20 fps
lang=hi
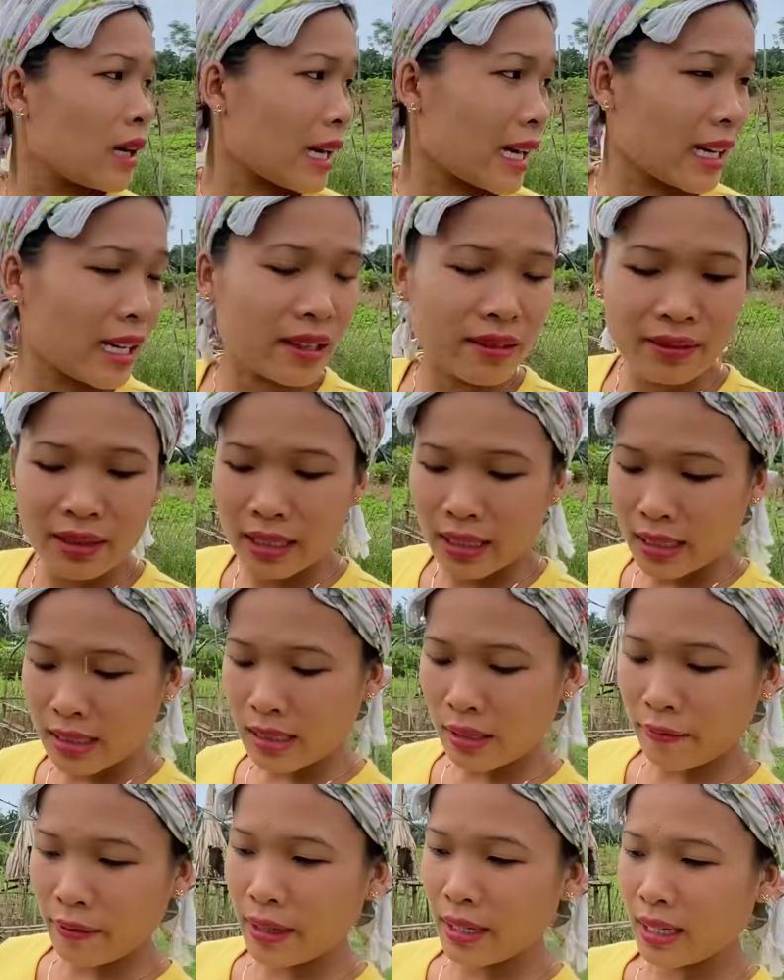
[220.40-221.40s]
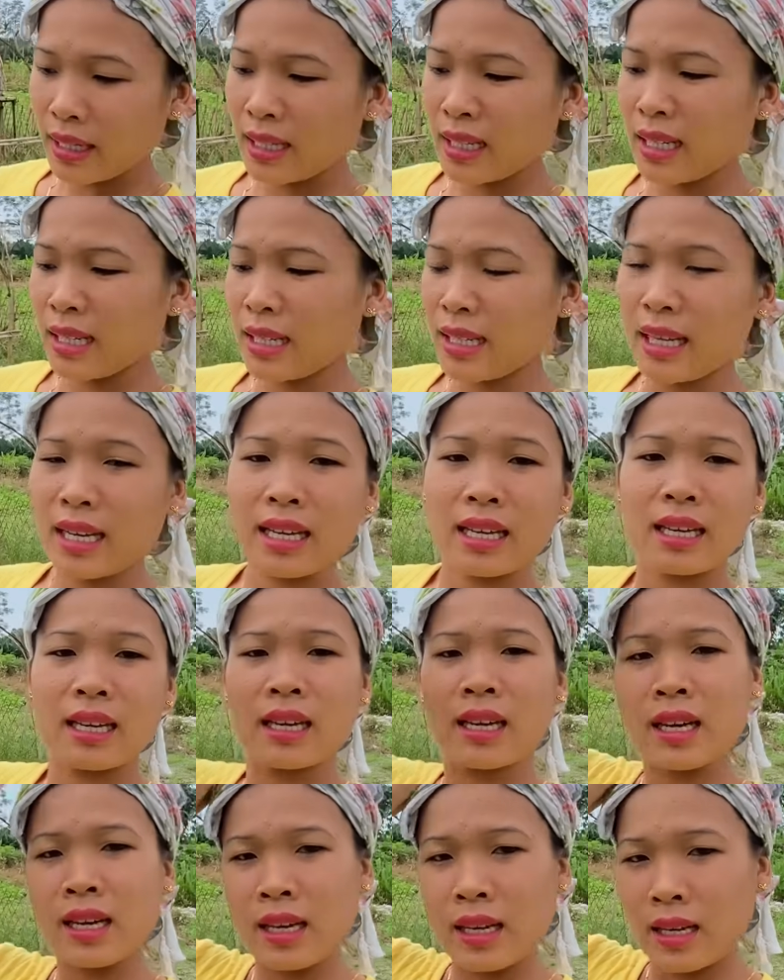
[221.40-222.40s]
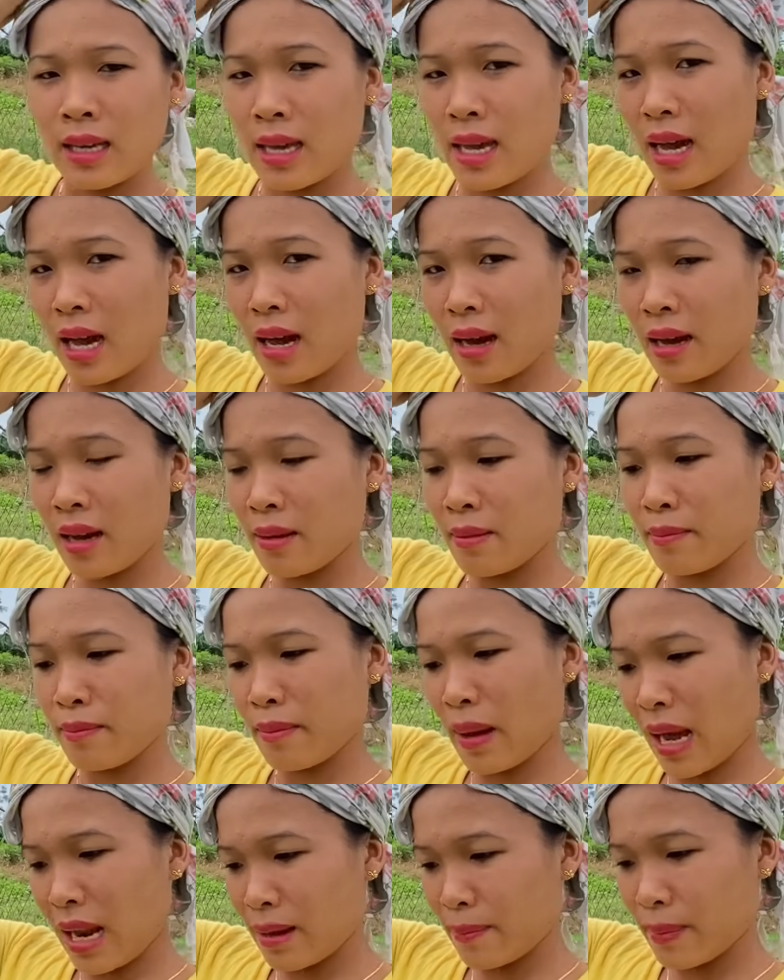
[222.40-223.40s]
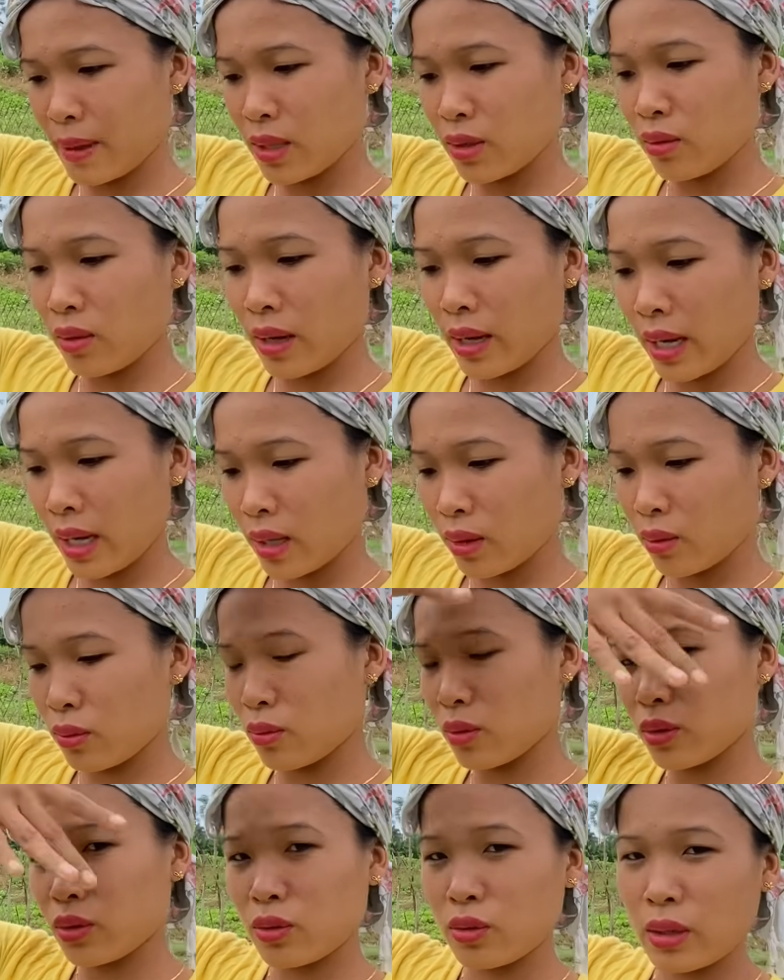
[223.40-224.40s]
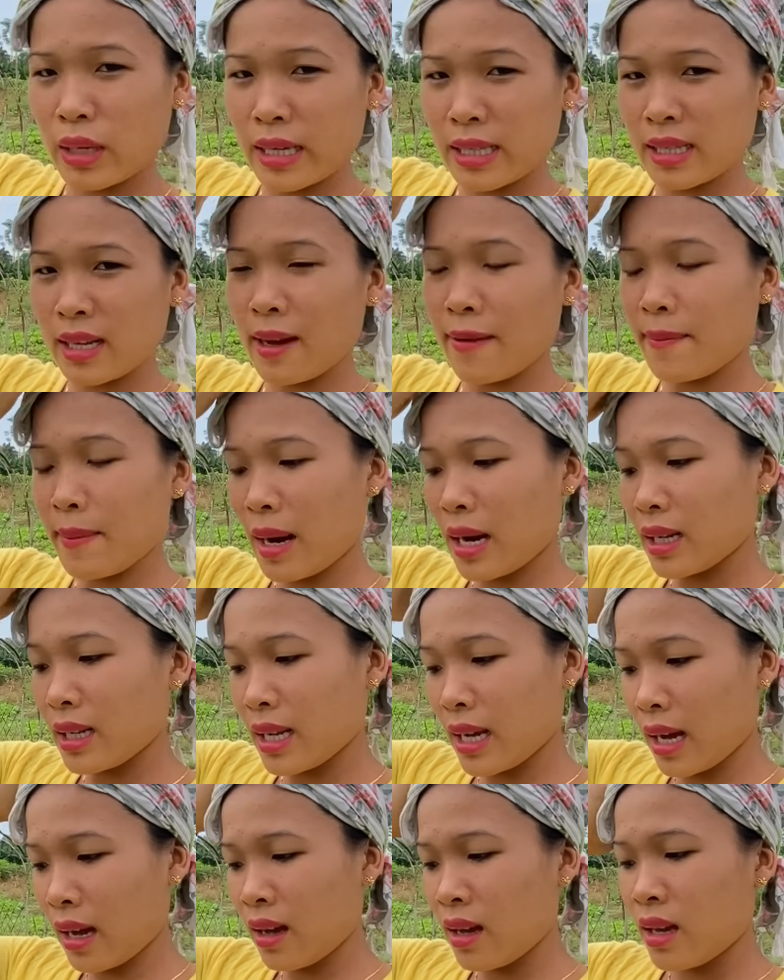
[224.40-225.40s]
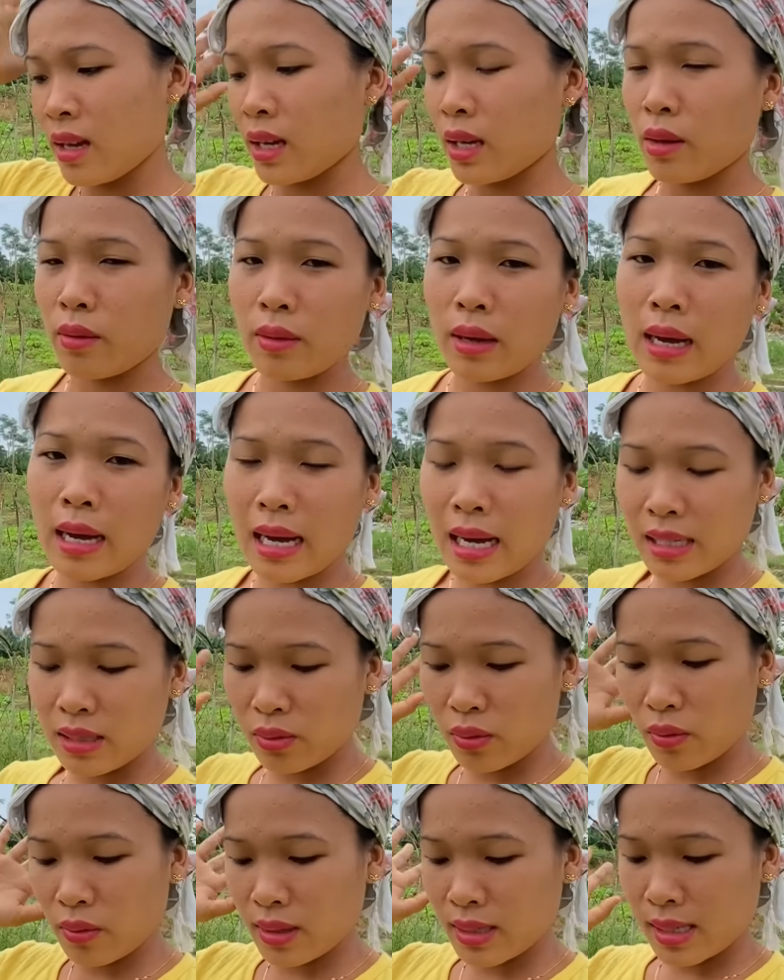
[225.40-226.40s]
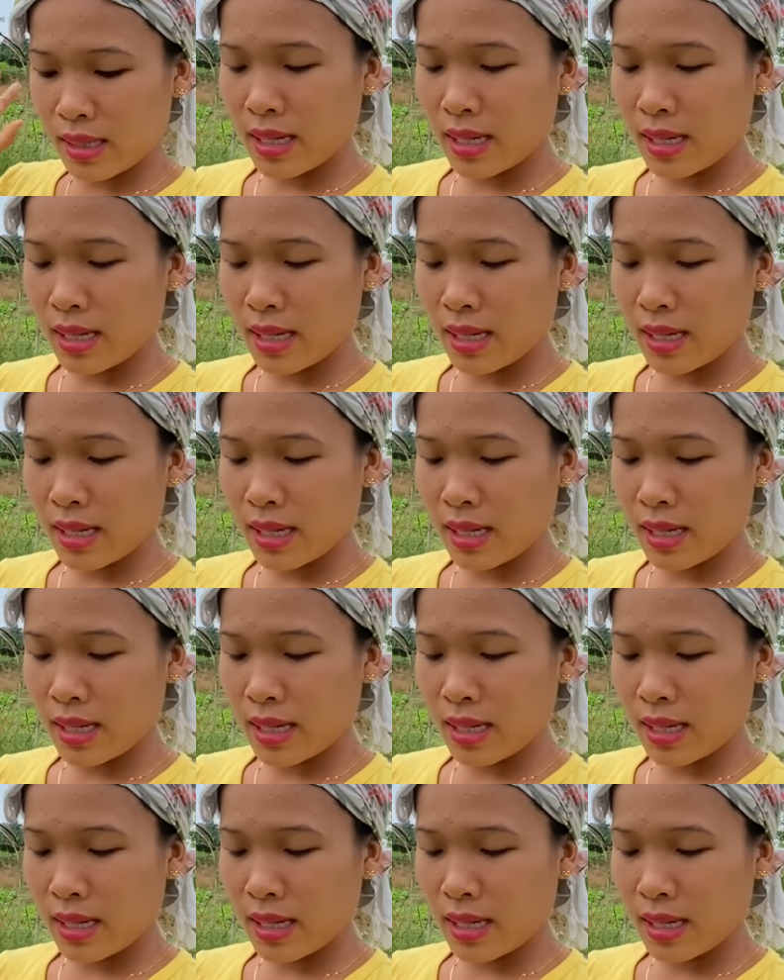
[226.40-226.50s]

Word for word: आंगन वगैरह सफाई करने के लिए यहाँ बाल पे जो है एक तो वो इसका बांध दिया क्योंकि आज वॉश